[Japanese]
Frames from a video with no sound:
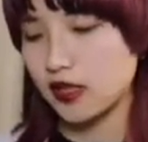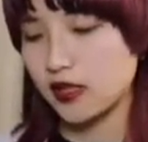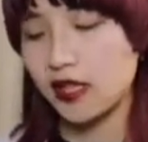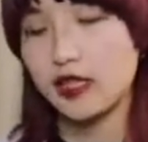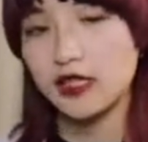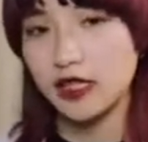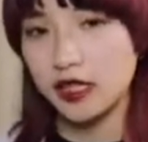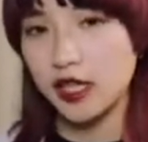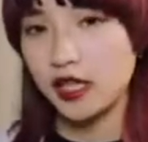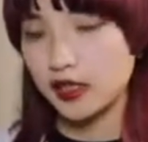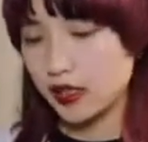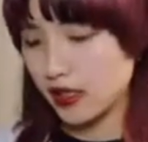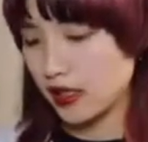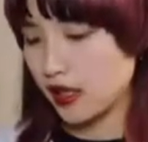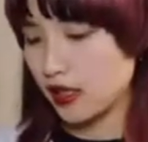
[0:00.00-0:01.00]
短時
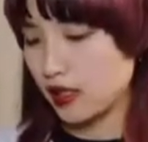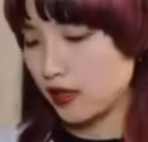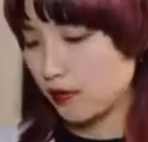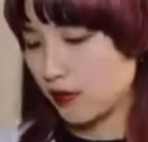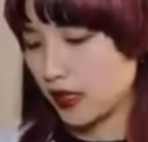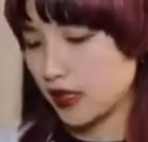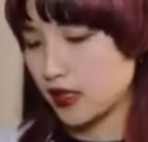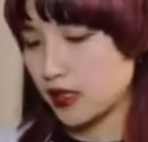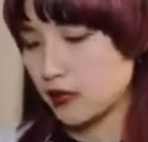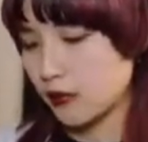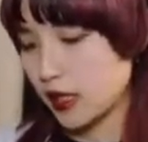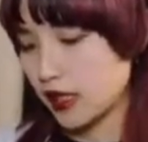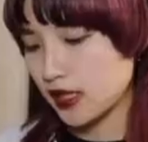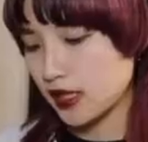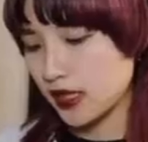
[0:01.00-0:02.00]
間に毎日
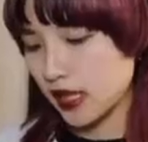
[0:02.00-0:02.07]
毎